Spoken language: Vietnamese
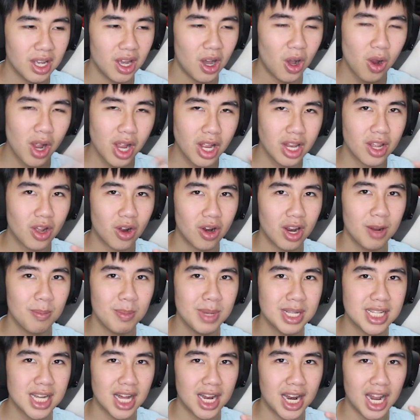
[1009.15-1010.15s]
Ok thì có lẽ
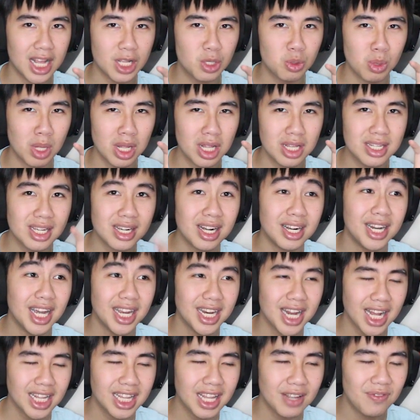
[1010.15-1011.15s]
bây giờ là chúng ta sẽ dừng ở
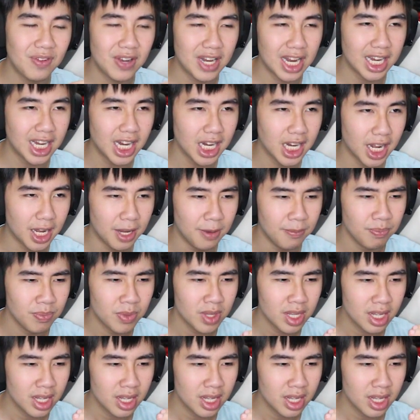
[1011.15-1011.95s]
đây đã Tại vì thế này này